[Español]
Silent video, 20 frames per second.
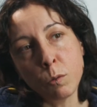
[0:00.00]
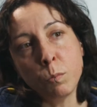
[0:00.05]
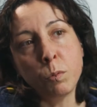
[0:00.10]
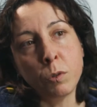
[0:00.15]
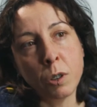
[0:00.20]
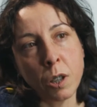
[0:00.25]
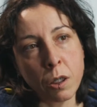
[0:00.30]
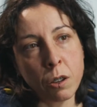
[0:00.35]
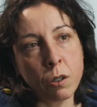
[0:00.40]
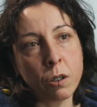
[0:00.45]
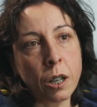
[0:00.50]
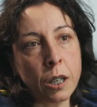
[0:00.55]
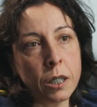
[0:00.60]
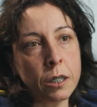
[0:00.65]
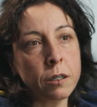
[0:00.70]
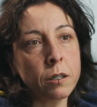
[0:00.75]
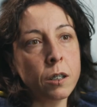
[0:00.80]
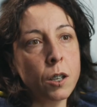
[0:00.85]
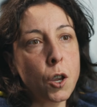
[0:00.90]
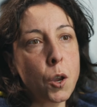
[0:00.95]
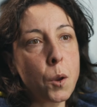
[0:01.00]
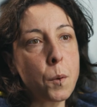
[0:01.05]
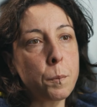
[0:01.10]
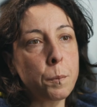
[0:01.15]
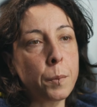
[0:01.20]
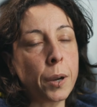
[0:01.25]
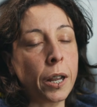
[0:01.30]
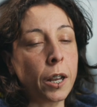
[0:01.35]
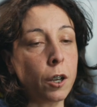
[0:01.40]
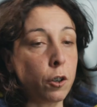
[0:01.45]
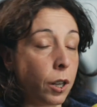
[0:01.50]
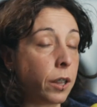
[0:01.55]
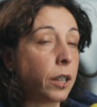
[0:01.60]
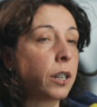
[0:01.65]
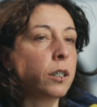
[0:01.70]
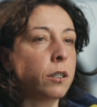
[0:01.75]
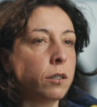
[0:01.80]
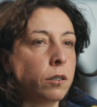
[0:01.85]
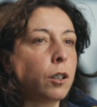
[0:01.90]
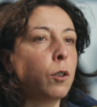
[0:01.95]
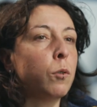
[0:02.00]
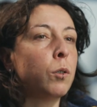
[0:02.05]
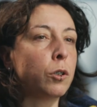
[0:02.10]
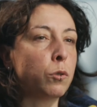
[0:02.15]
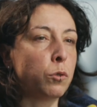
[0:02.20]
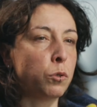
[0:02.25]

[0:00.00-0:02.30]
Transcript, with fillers: computacionales a la hora de registrar una